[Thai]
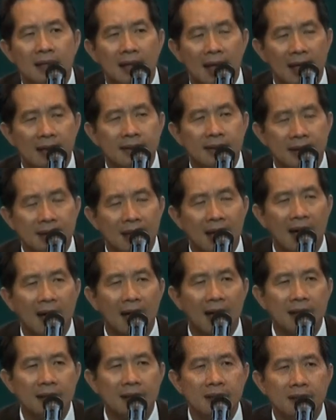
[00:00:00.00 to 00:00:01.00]
หลายสิน
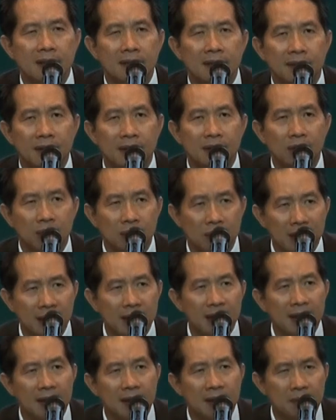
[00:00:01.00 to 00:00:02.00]
ค้ายันตรง
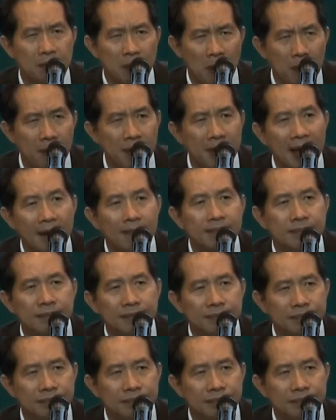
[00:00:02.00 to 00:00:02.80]
นี้เนี่ยผมพยายาม